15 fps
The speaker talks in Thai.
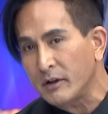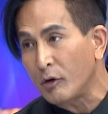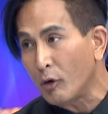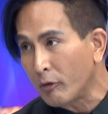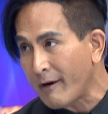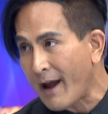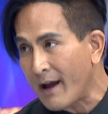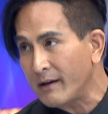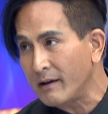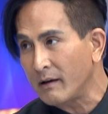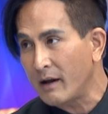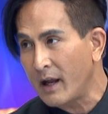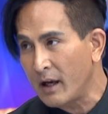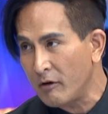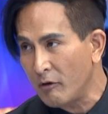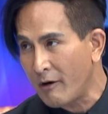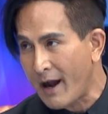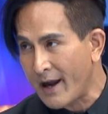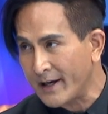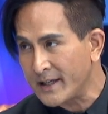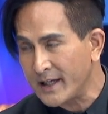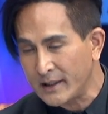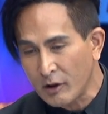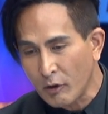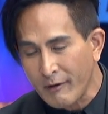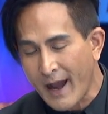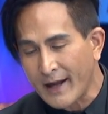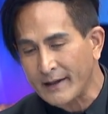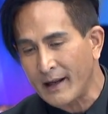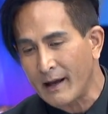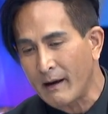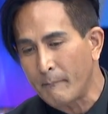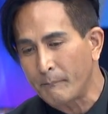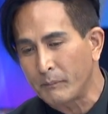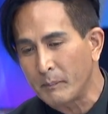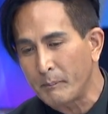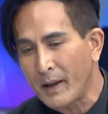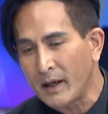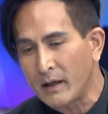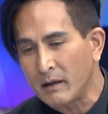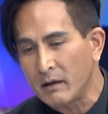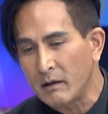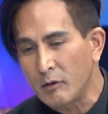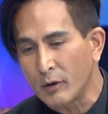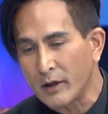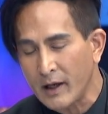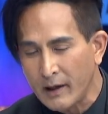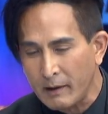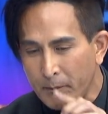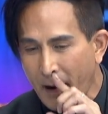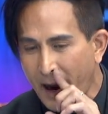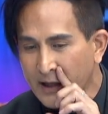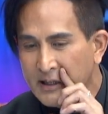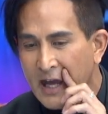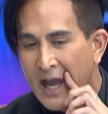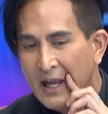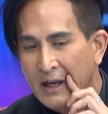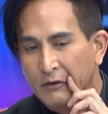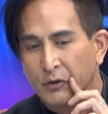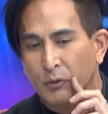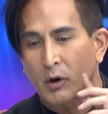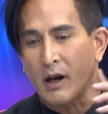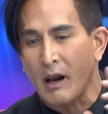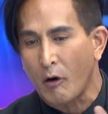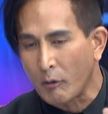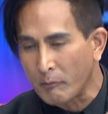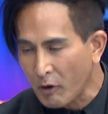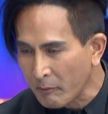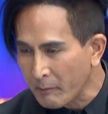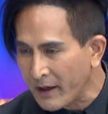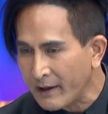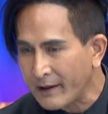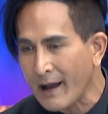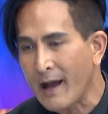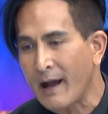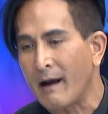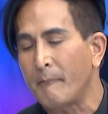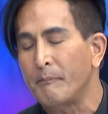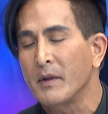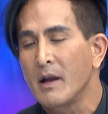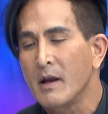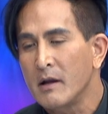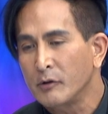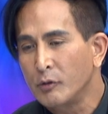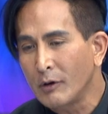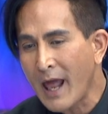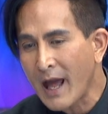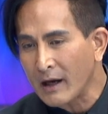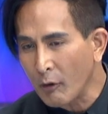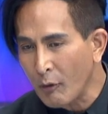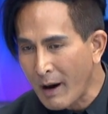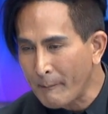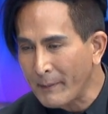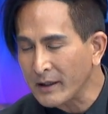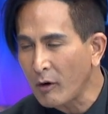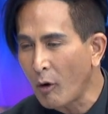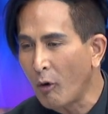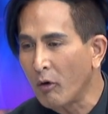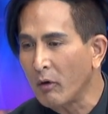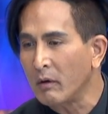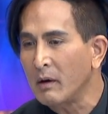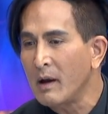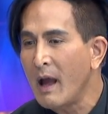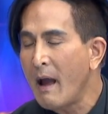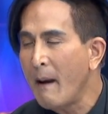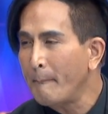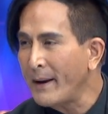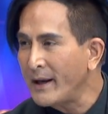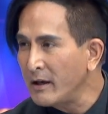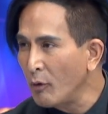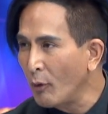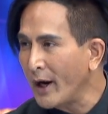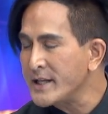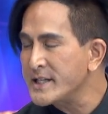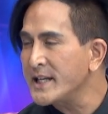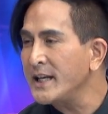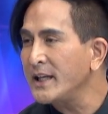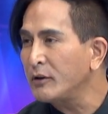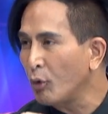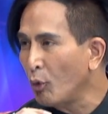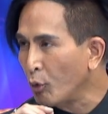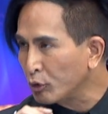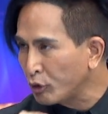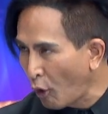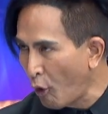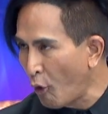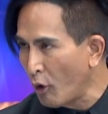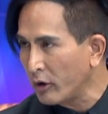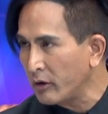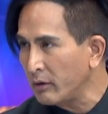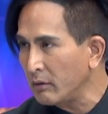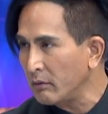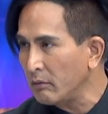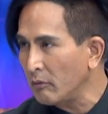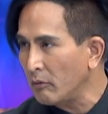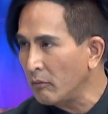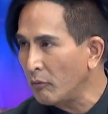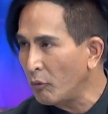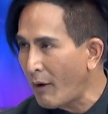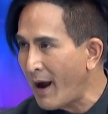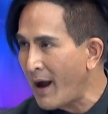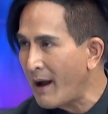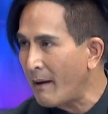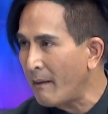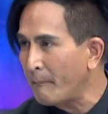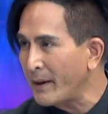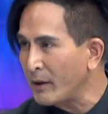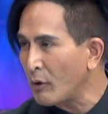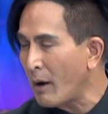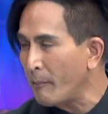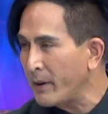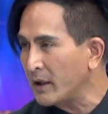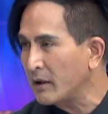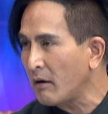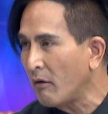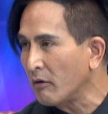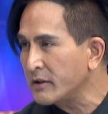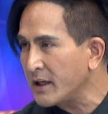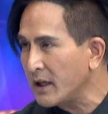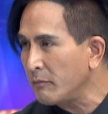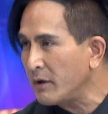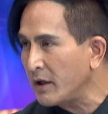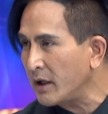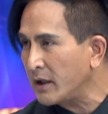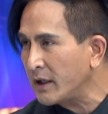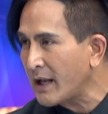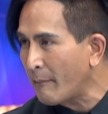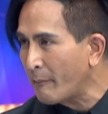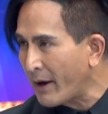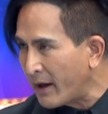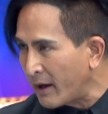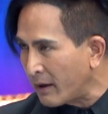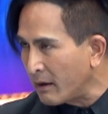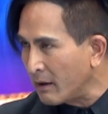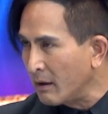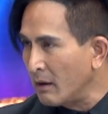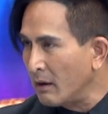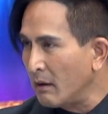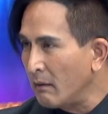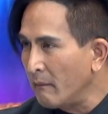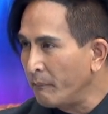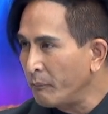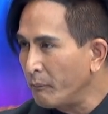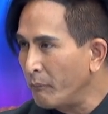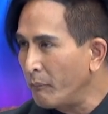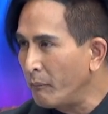ว่า NORAD NORAD NORAD เนี่ยเป็นอยู่ในภายใต้กระทรวงกลาโหมของอเมริกาดูแลเรื่องความมั่นคงเป็นหน่วยที่ถูกโทษว่าเป็นความผิดของทีมนี้ที่ทำให้บอลลู